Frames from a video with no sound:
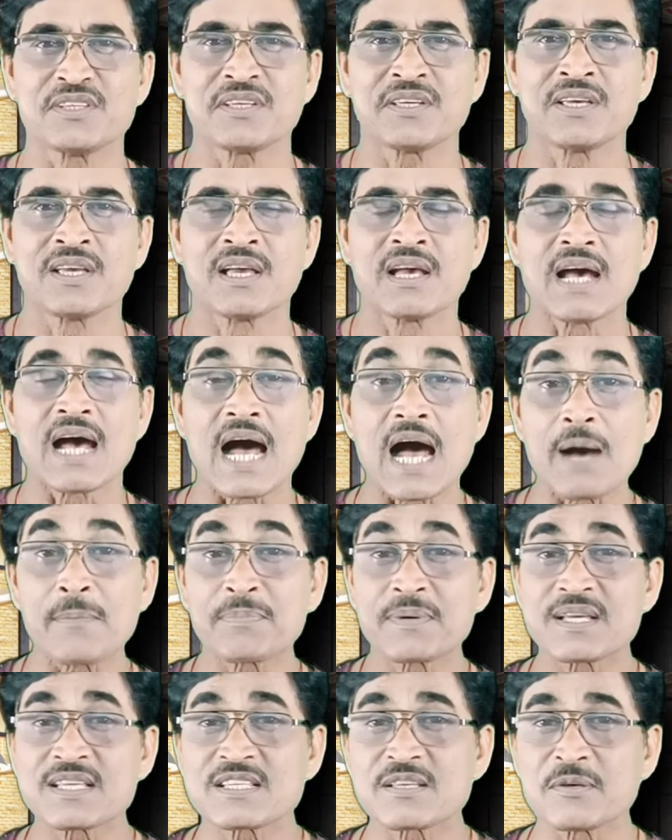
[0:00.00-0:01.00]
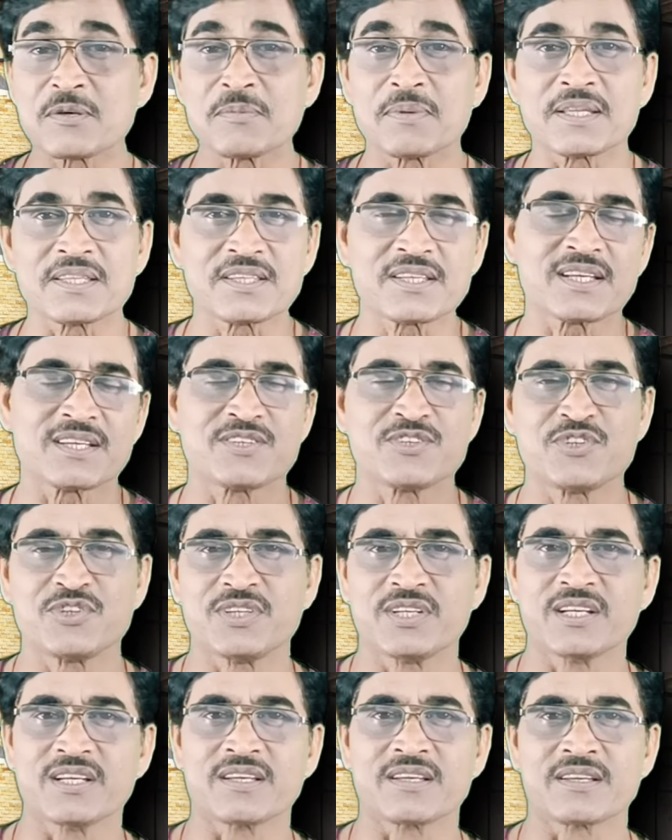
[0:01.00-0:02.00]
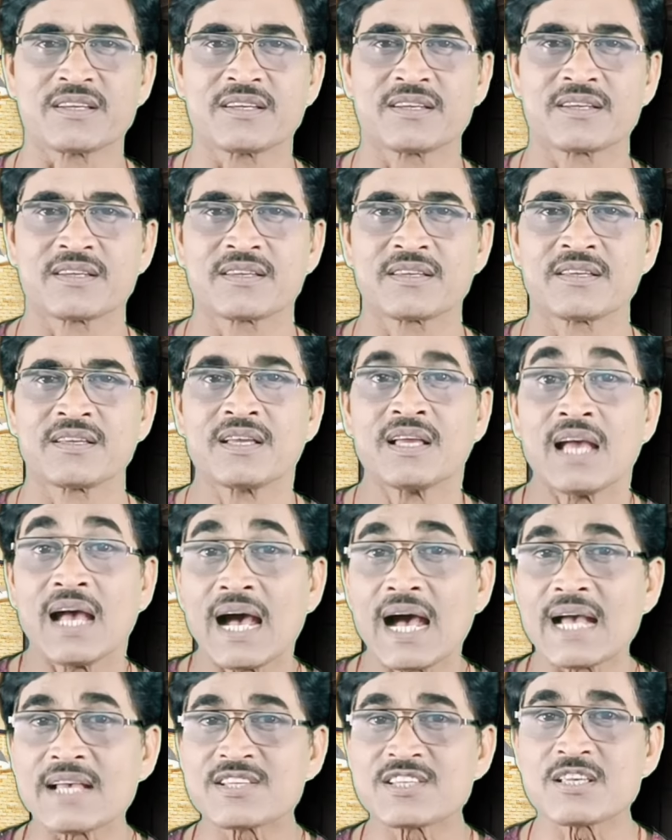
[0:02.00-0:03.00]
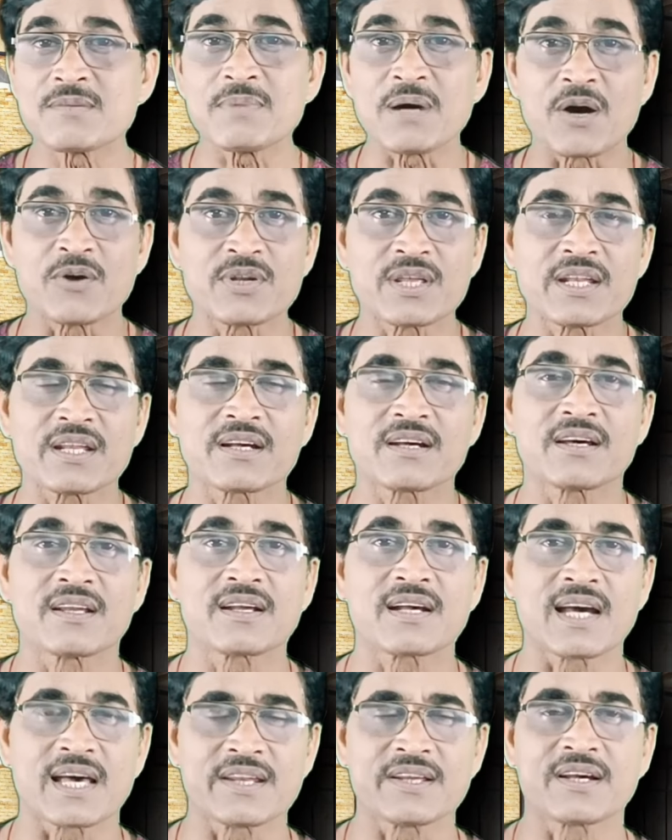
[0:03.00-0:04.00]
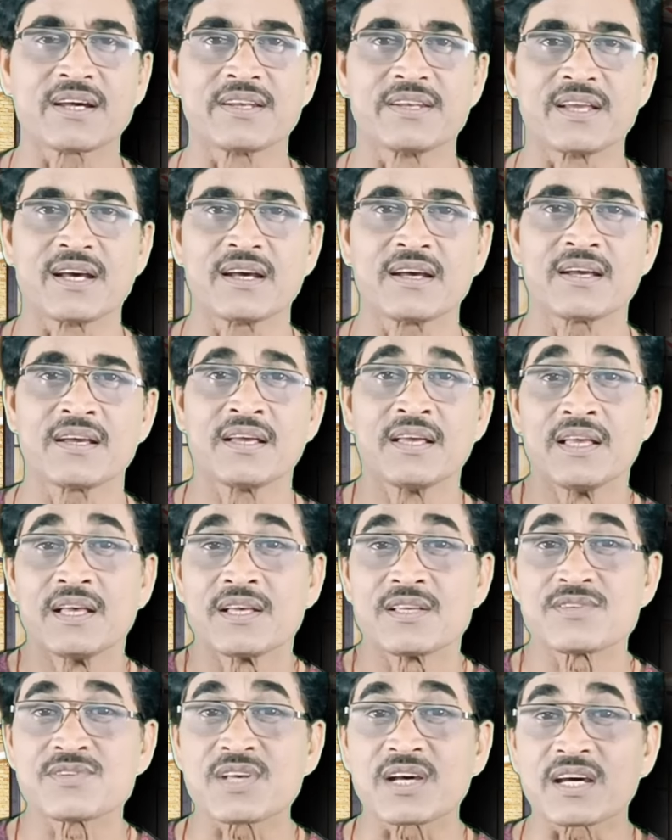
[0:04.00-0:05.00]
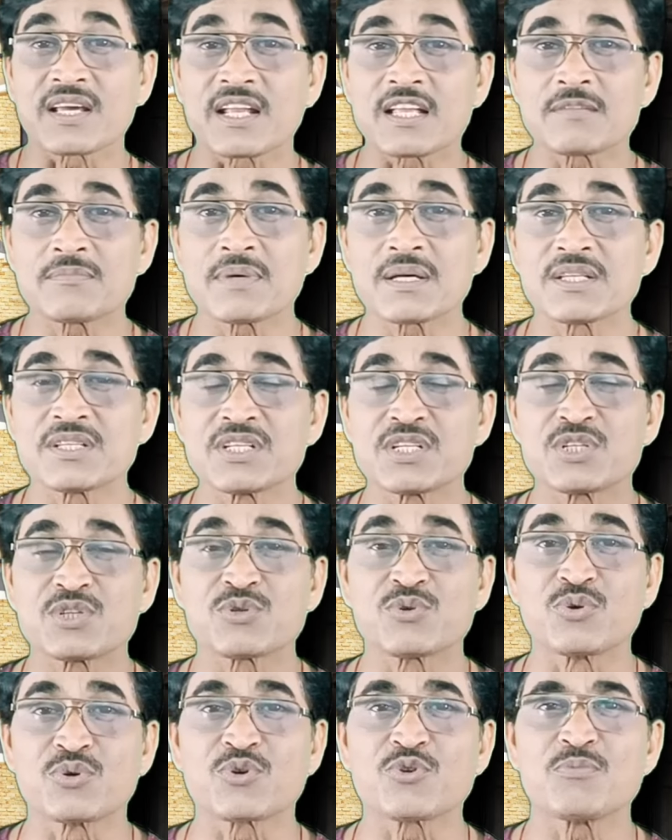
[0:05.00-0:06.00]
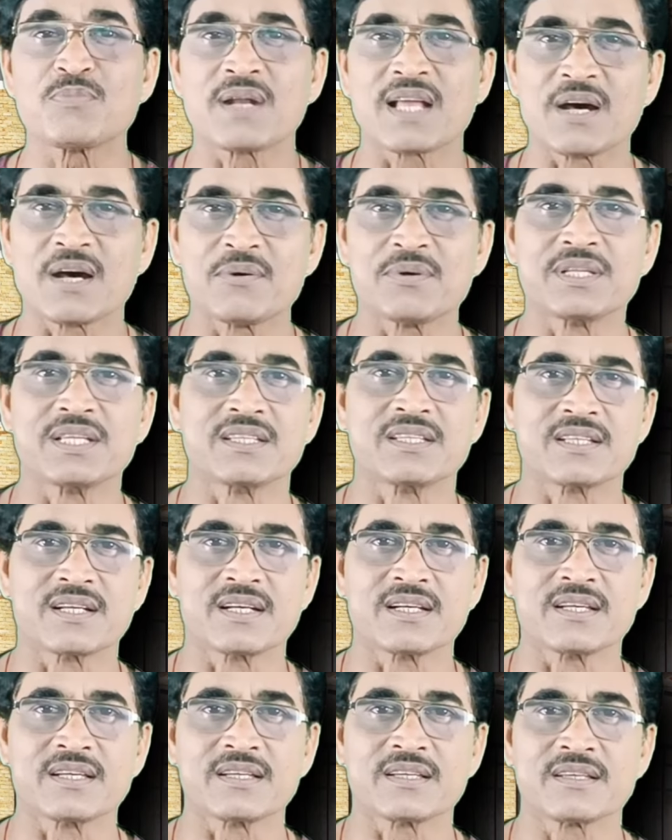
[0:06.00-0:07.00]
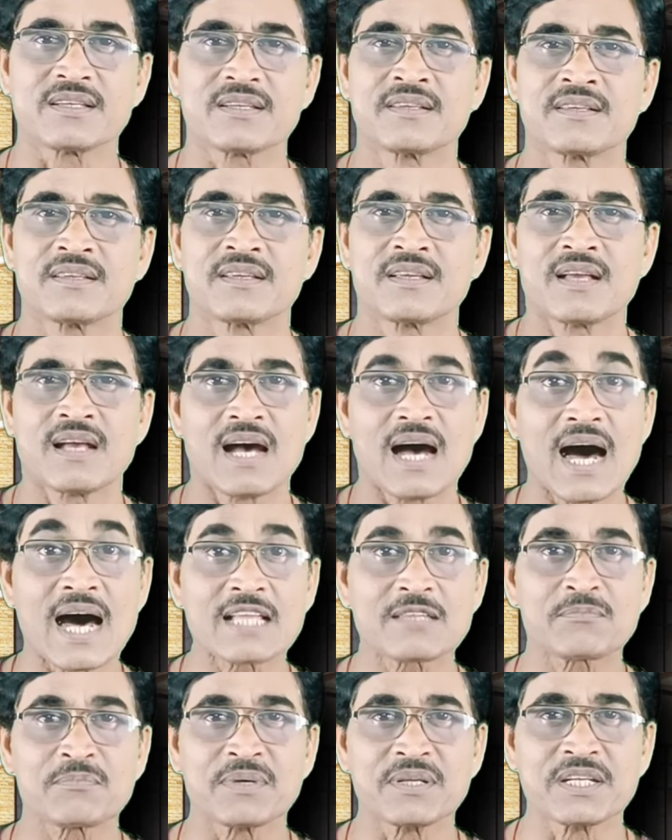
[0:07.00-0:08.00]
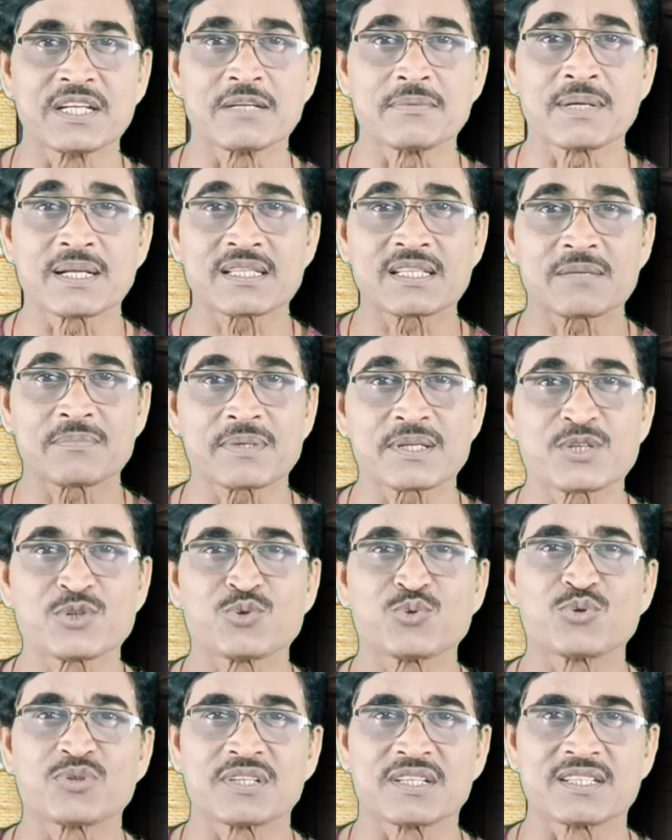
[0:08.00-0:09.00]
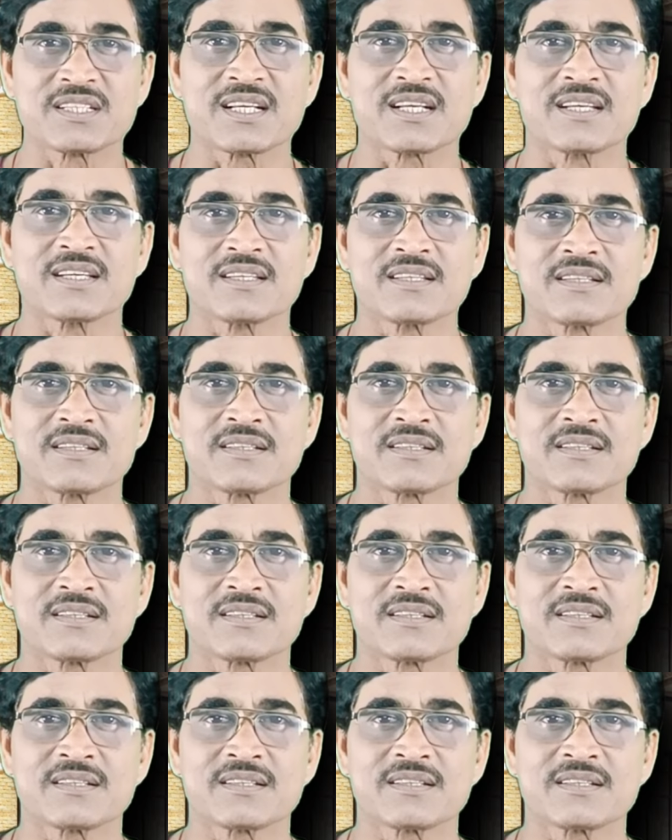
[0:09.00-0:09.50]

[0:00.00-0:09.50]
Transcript: जी आपकी सभी बातें अच्छी है ऐसी भावना रखकर कार्य करना सकारात्मक दृष्टिकोण को बढ़ावा देता है आत्मनिर्भरता पर जोर देता है